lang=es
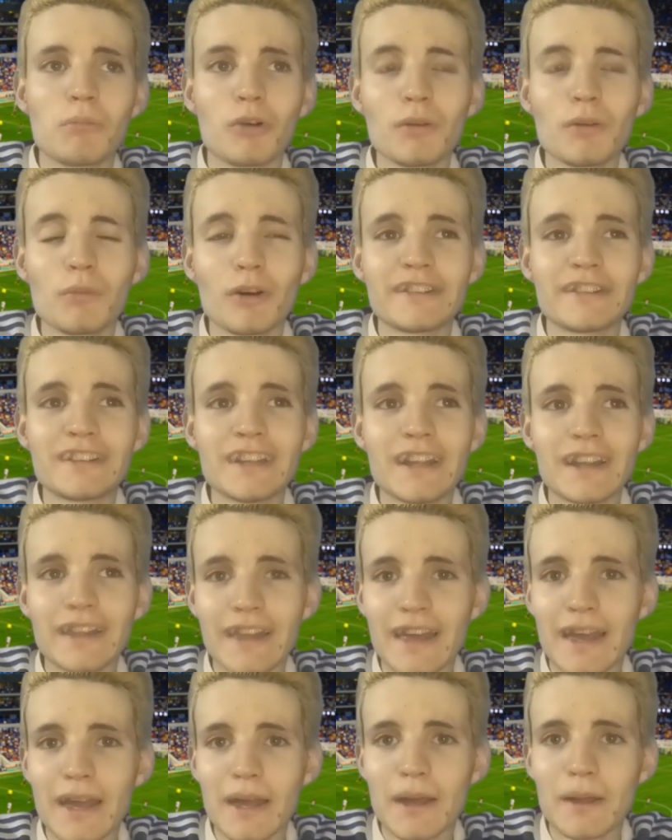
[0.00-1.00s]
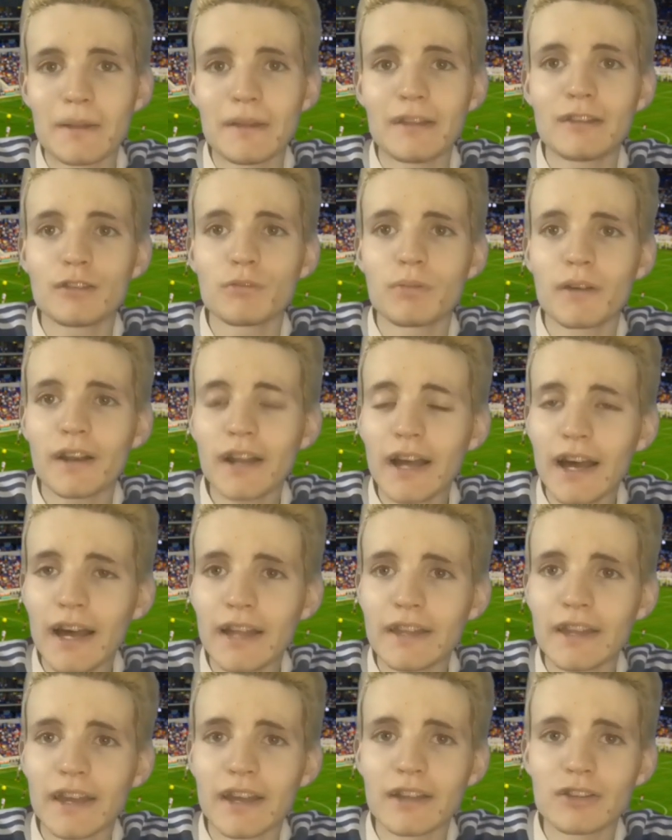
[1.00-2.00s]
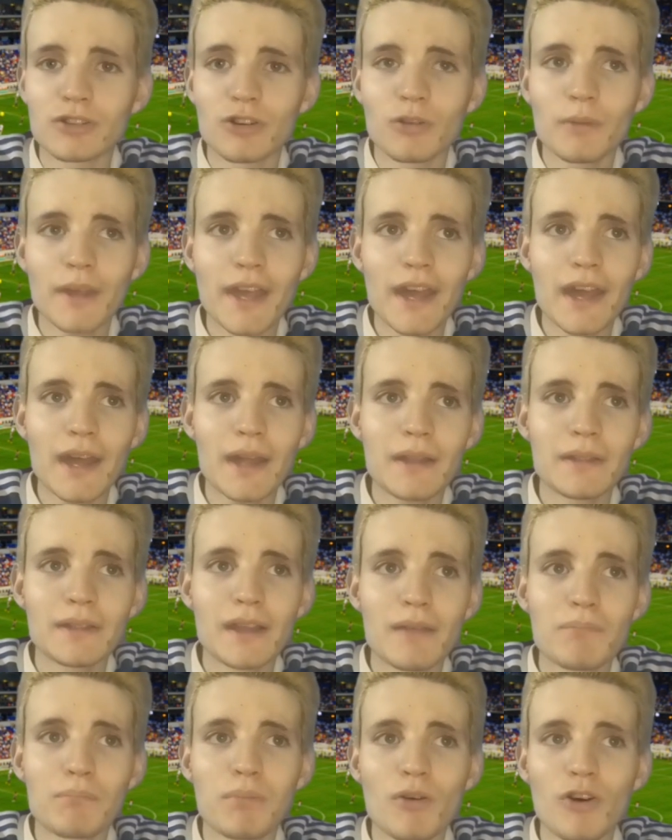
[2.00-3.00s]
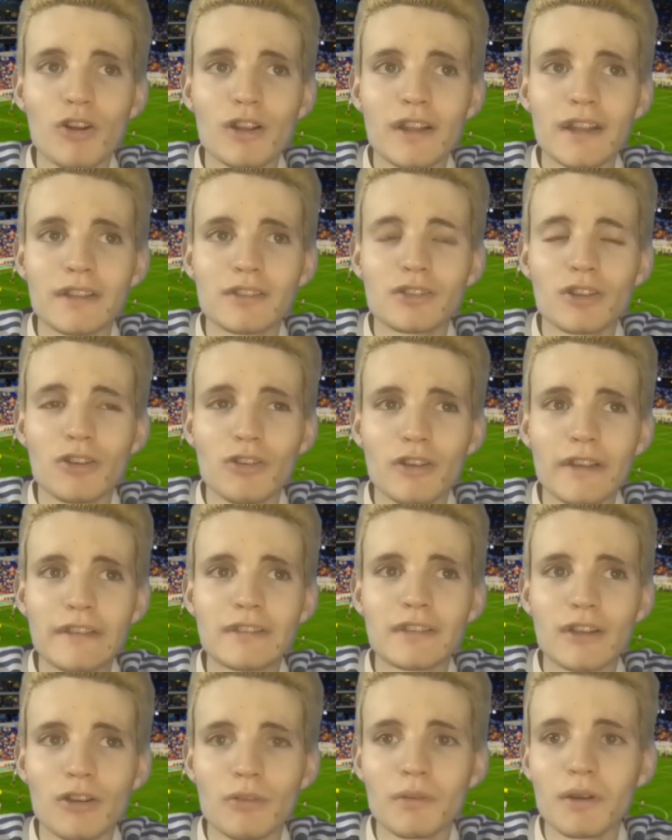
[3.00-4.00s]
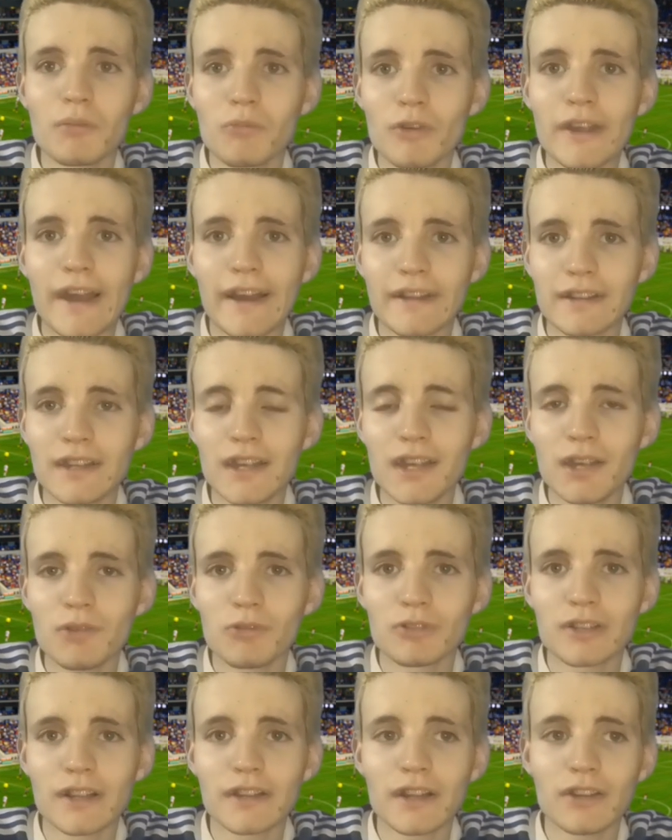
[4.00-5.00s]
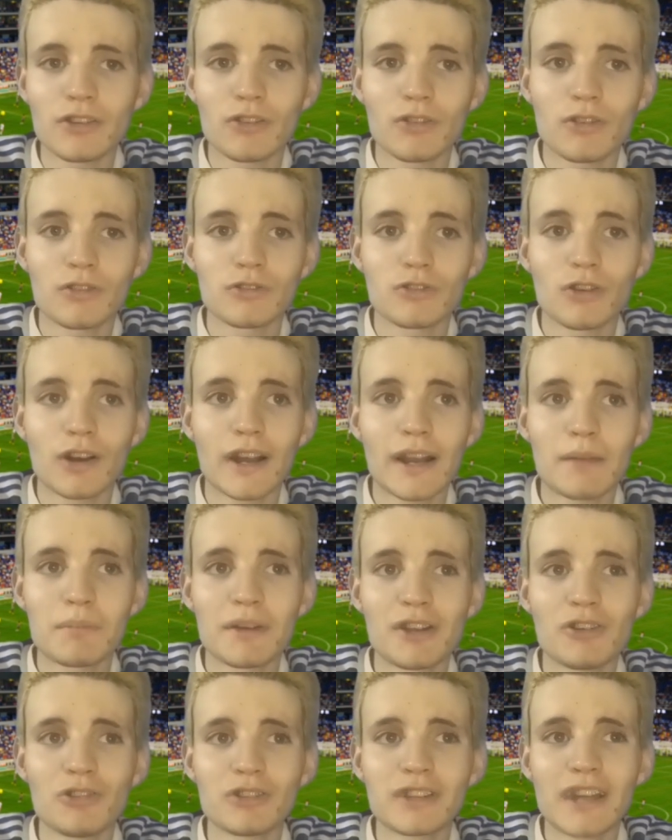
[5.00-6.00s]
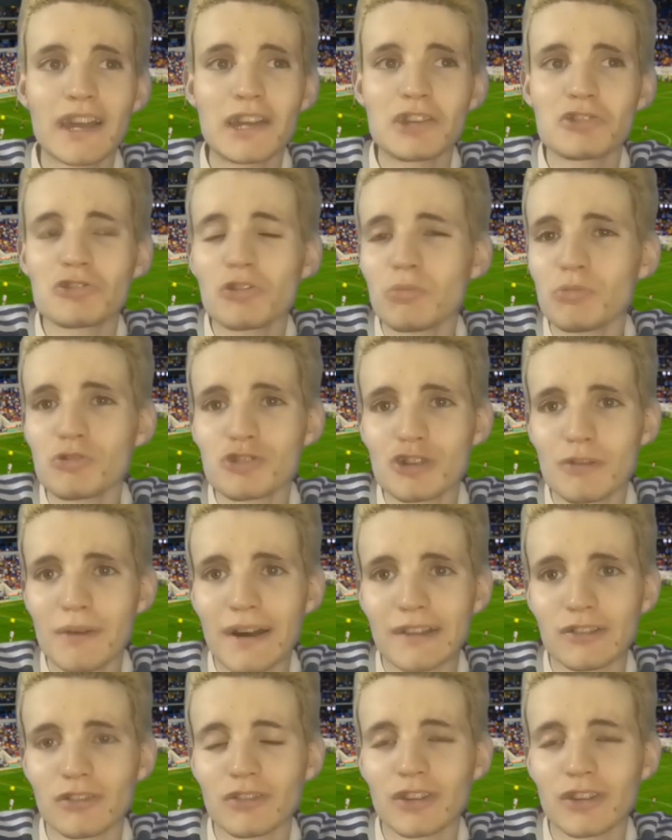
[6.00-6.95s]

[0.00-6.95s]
Podemos decir de, Enzo Fernández que entró bien, de Paul entró y se lo vio muy activo, tratando de tocar la pelota y no mucho más.